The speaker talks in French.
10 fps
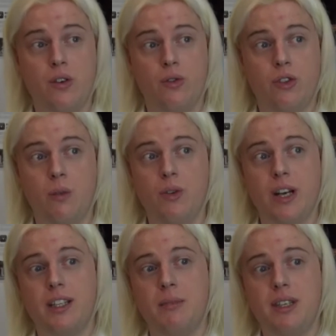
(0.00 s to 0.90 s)
le temple
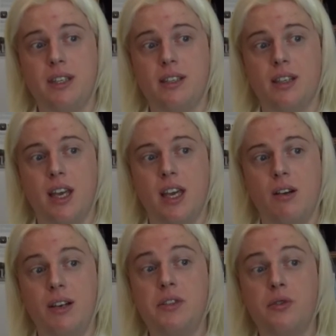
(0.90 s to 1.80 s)
d'Artémis, et euh,
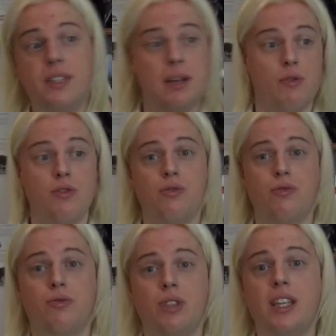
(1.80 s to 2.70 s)
l'île de Samos,
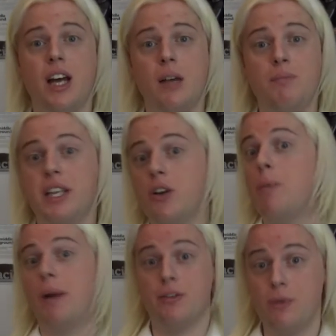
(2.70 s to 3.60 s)
où naîtra Pythagore
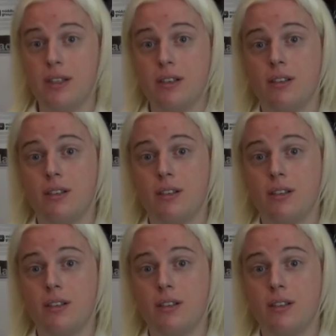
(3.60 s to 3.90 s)
par la suite.